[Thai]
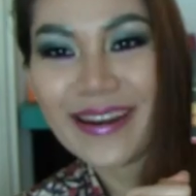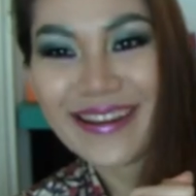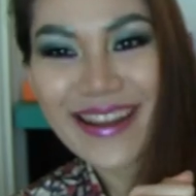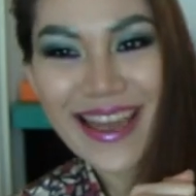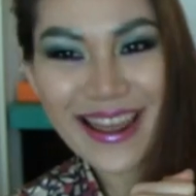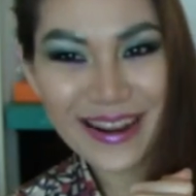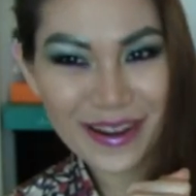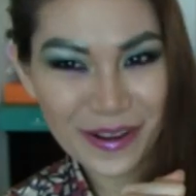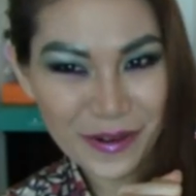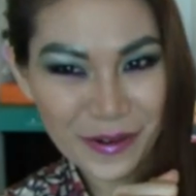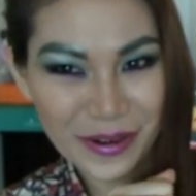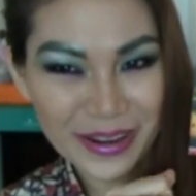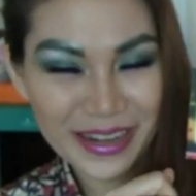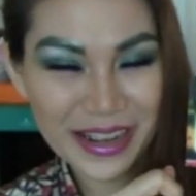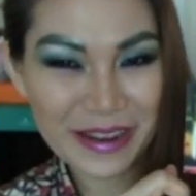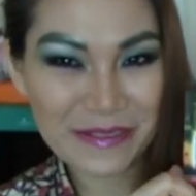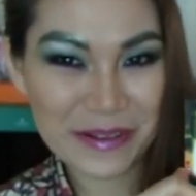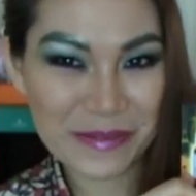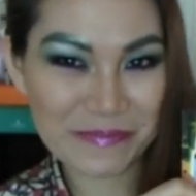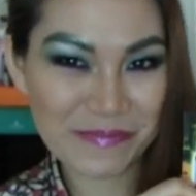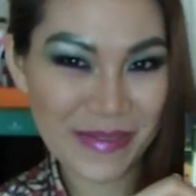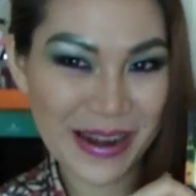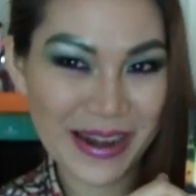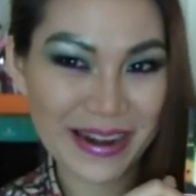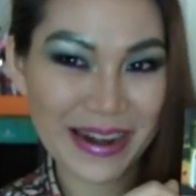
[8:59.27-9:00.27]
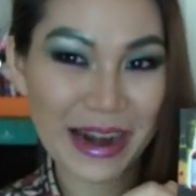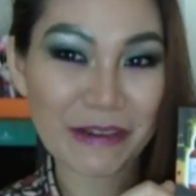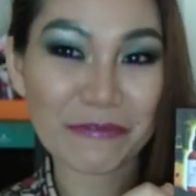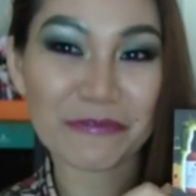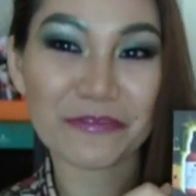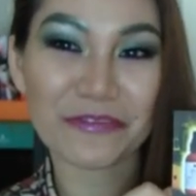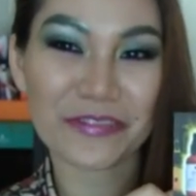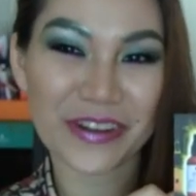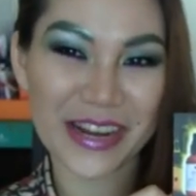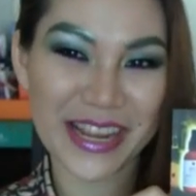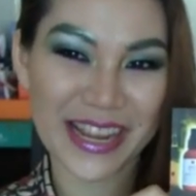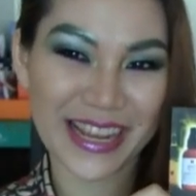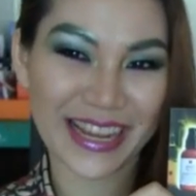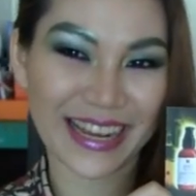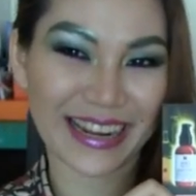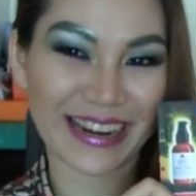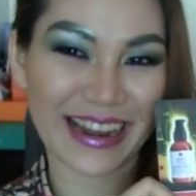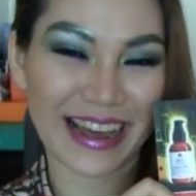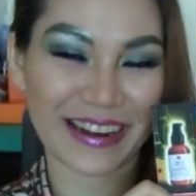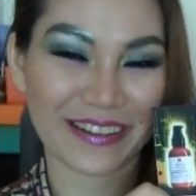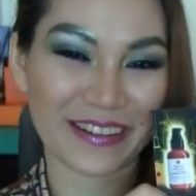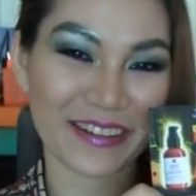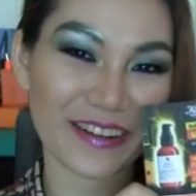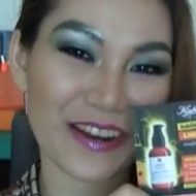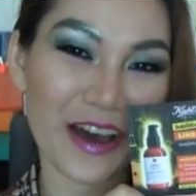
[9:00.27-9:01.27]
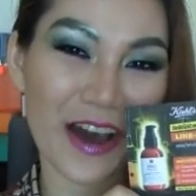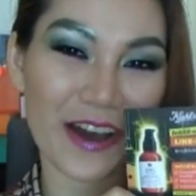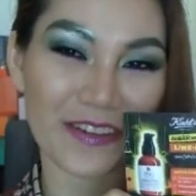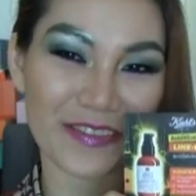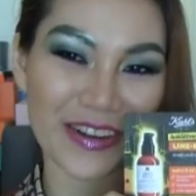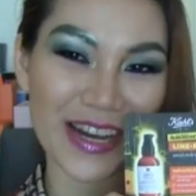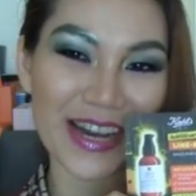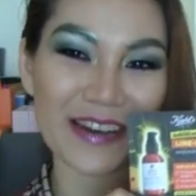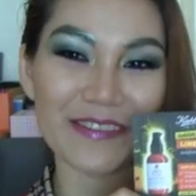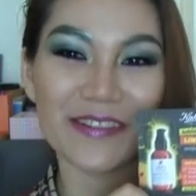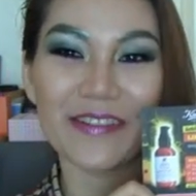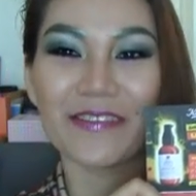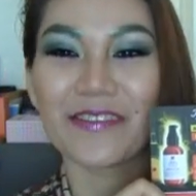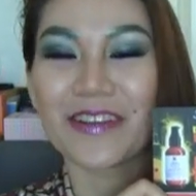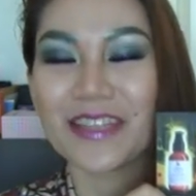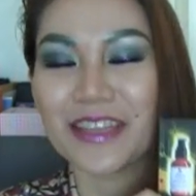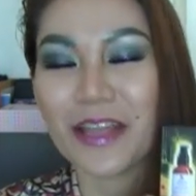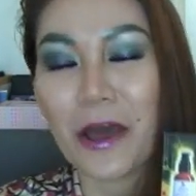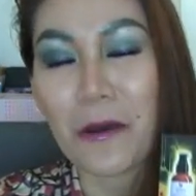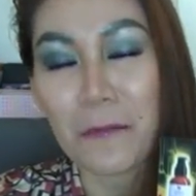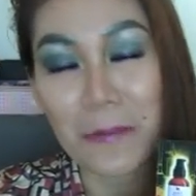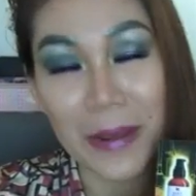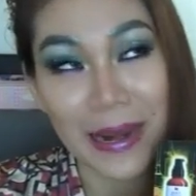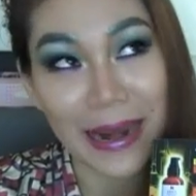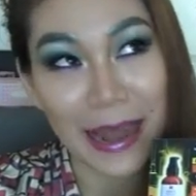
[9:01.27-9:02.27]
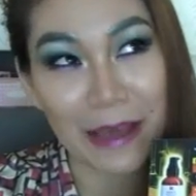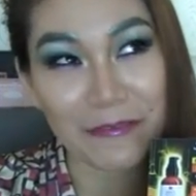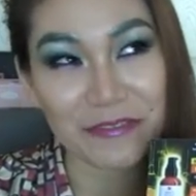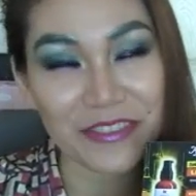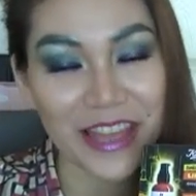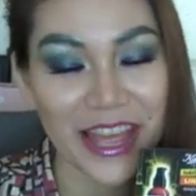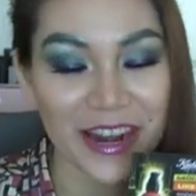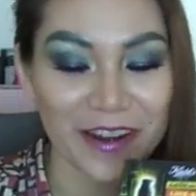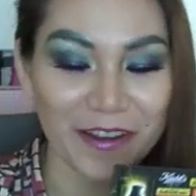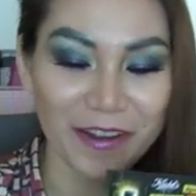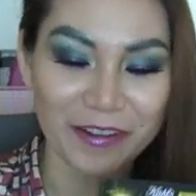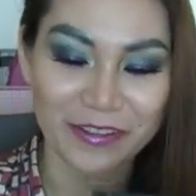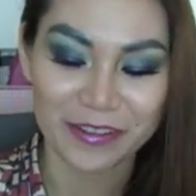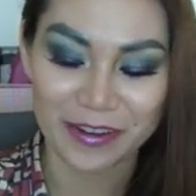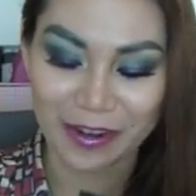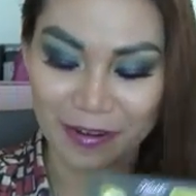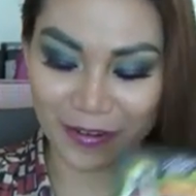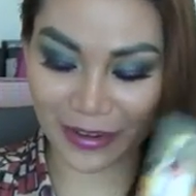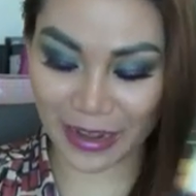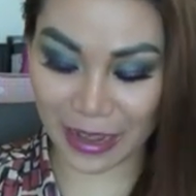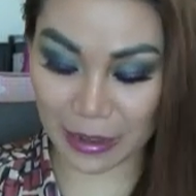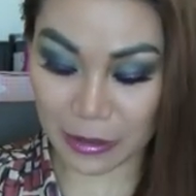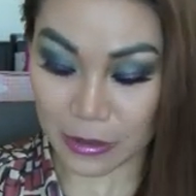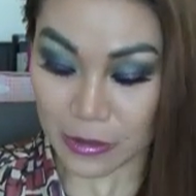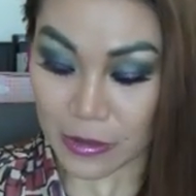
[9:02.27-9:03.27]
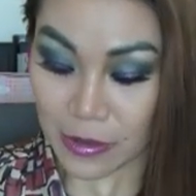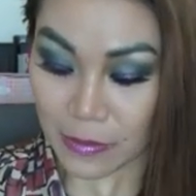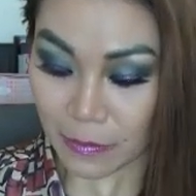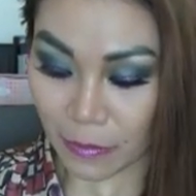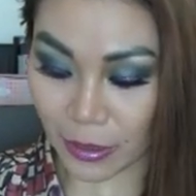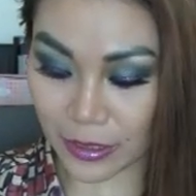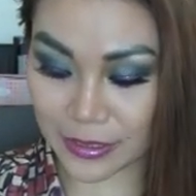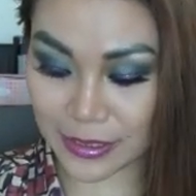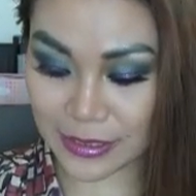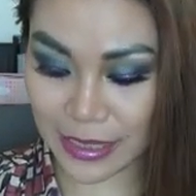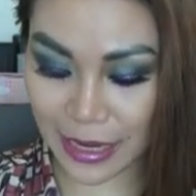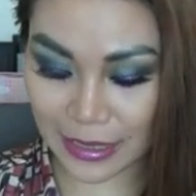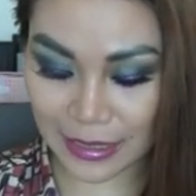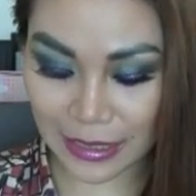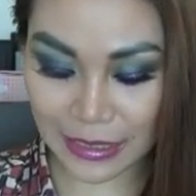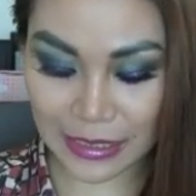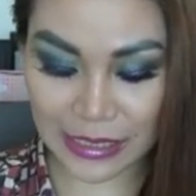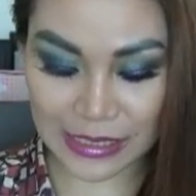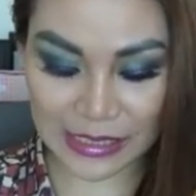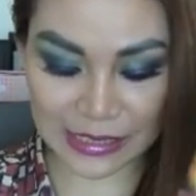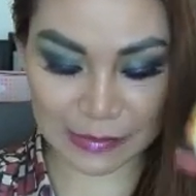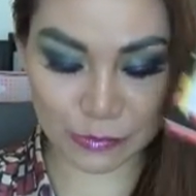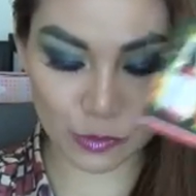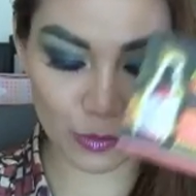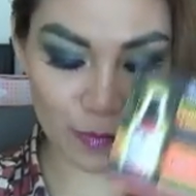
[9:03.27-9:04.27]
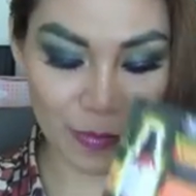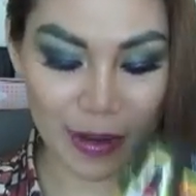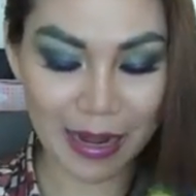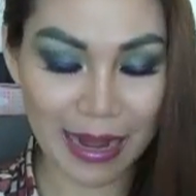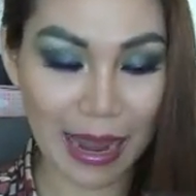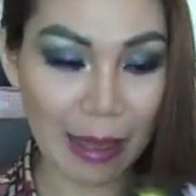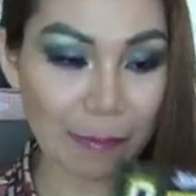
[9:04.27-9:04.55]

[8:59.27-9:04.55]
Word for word: แน่นอนถ้ามันเป็นรับฟรีขนาดทดลองเพิ่มพิมก็ต้องไปรับแน่นอนอยู่แล้วนะคะเพราะฉะนั้นถ้าเกิดสมมติไป